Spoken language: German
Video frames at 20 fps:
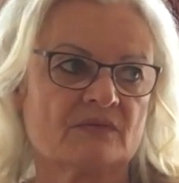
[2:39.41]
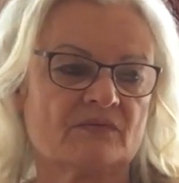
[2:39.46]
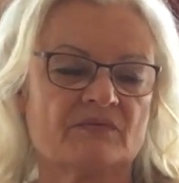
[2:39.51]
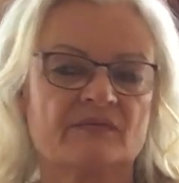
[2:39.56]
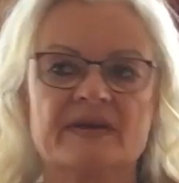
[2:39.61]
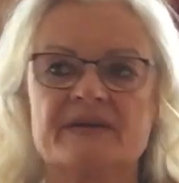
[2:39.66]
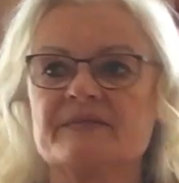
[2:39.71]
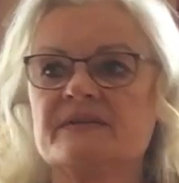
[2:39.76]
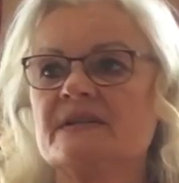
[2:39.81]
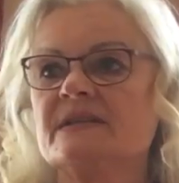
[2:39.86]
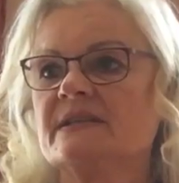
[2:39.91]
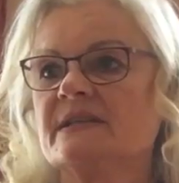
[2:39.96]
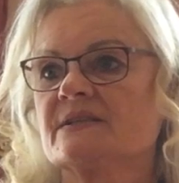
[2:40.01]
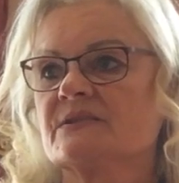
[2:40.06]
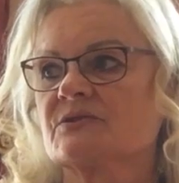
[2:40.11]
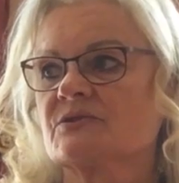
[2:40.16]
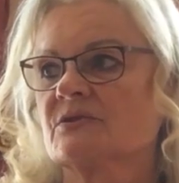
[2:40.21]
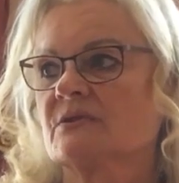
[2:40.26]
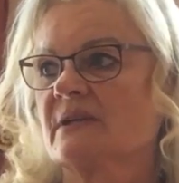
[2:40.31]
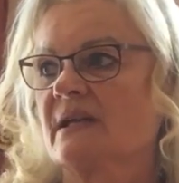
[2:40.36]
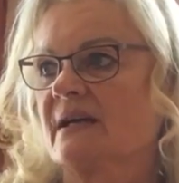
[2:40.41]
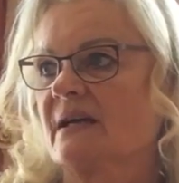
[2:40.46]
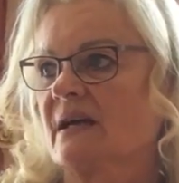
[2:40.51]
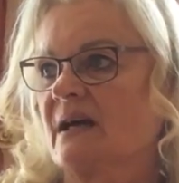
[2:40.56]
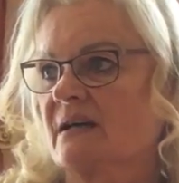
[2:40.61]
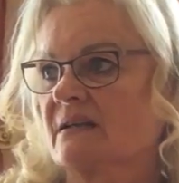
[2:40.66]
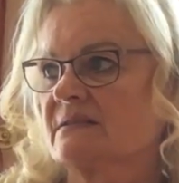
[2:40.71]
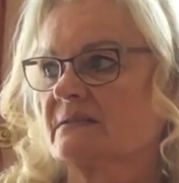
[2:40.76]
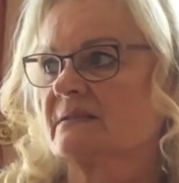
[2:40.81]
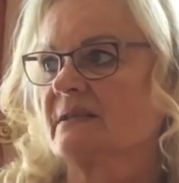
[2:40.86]
Wer will jetzt schon
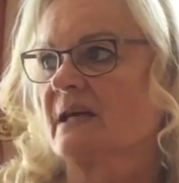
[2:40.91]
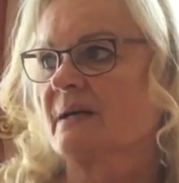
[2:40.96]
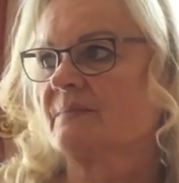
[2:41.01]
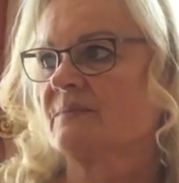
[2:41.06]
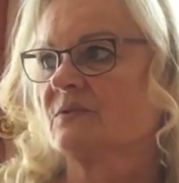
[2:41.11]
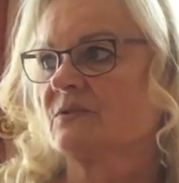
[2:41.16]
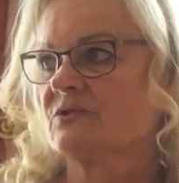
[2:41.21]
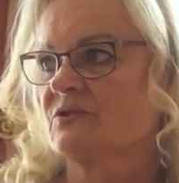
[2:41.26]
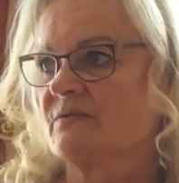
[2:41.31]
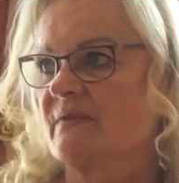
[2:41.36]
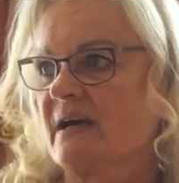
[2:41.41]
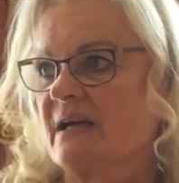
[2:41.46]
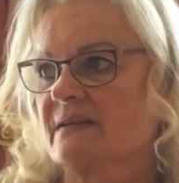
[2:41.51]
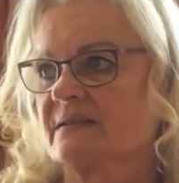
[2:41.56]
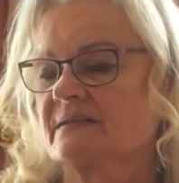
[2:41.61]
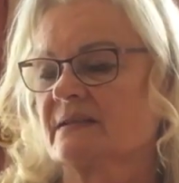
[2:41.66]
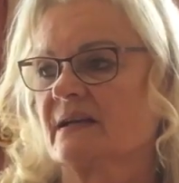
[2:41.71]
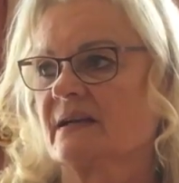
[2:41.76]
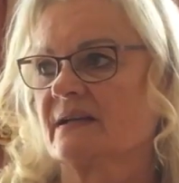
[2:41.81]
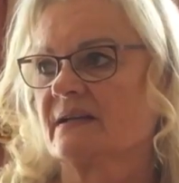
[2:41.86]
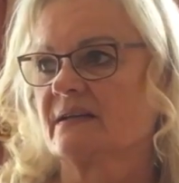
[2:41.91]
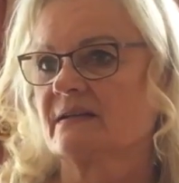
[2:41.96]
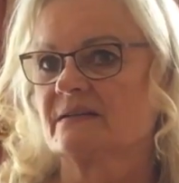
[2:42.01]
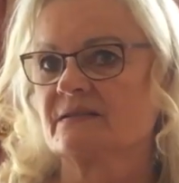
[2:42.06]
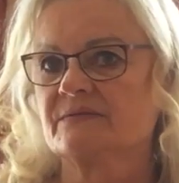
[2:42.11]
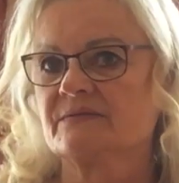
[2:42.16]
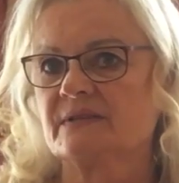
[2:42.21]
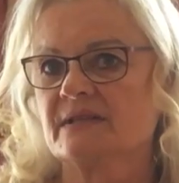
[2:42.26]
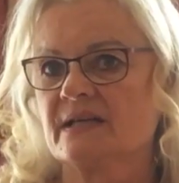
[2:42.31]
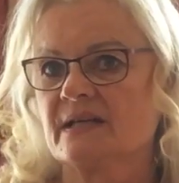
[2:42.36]
Angst haben und schwach sein?
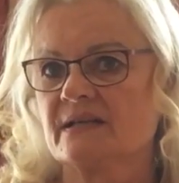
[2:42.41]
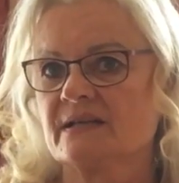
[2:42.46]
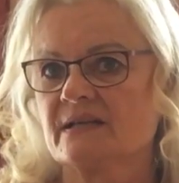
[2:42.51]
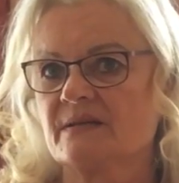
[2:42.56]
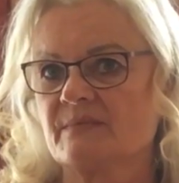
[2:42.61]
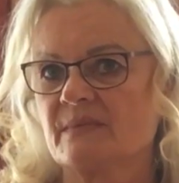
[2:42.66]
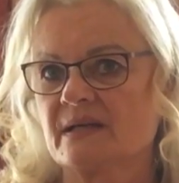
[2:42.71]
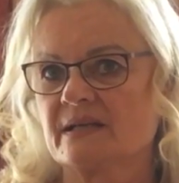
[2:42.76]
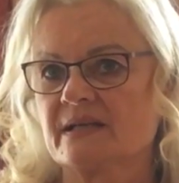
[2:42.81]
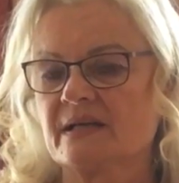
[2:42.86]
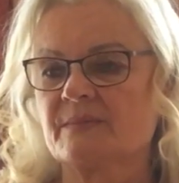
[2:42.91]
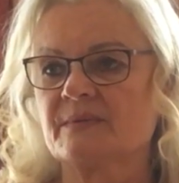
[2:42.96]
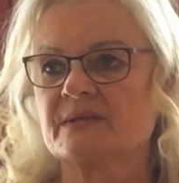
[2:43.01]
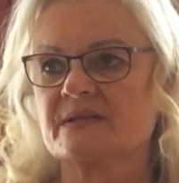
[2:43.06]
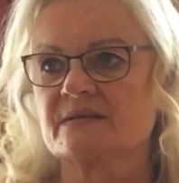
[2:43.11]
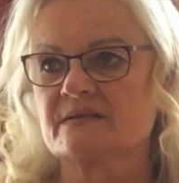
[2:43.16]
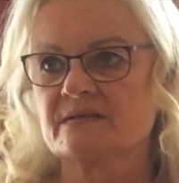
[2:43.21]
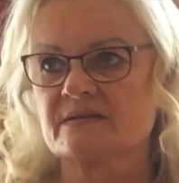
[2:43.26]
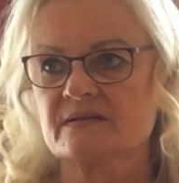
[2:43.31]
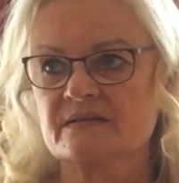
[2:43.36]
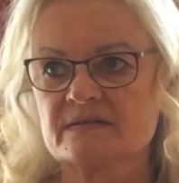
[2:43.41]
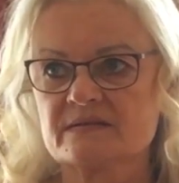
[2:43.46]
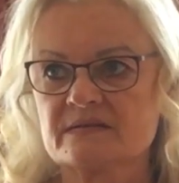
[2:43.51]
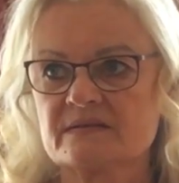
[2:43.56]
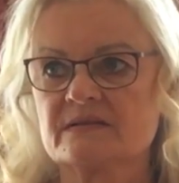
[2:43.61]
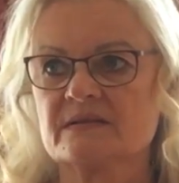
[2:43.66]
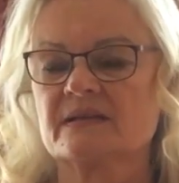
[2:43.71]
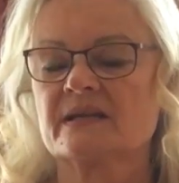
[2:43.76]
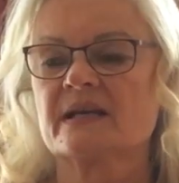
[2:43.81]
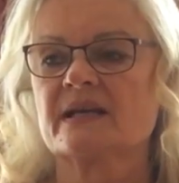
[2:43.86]
Das will ja niemand. Aber das
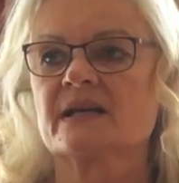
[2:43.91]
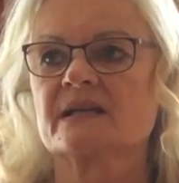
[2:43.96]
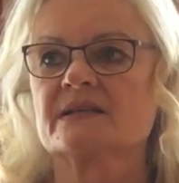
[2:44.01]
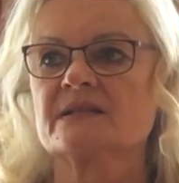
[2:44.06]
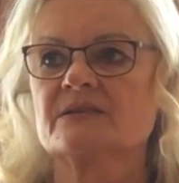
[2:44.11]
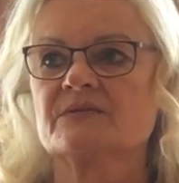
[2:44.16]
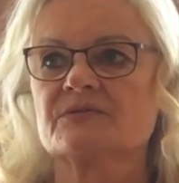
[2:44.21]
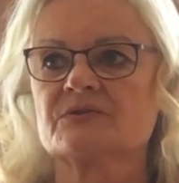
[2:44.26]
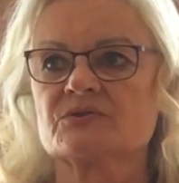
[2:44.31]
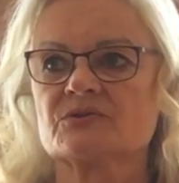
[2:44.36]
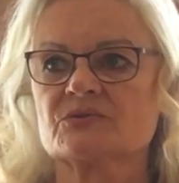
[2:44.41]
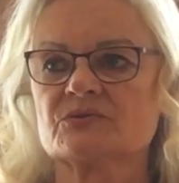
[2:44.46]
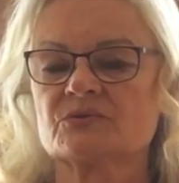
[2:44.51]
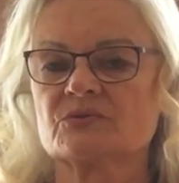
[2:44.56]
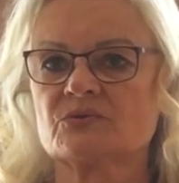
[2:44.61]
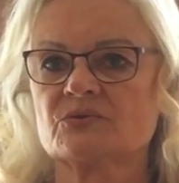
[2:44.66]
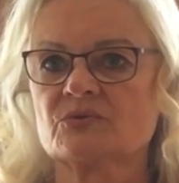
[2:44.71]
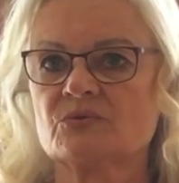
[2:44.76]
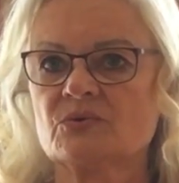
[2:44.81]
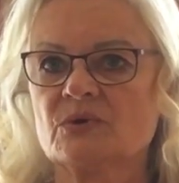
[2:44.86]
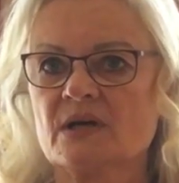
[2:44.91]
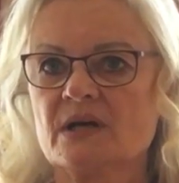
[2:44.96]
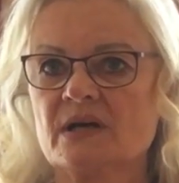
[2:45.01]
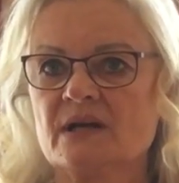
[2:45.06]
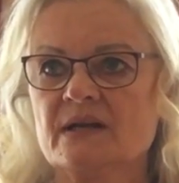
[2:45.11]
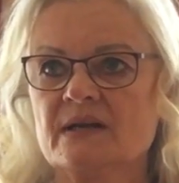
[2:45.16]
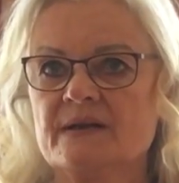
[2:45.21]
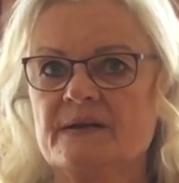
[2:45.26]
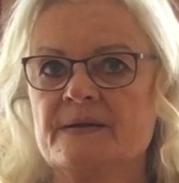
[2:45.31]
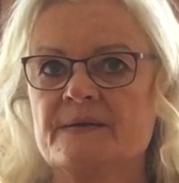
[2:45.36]
ist die negative Struktur,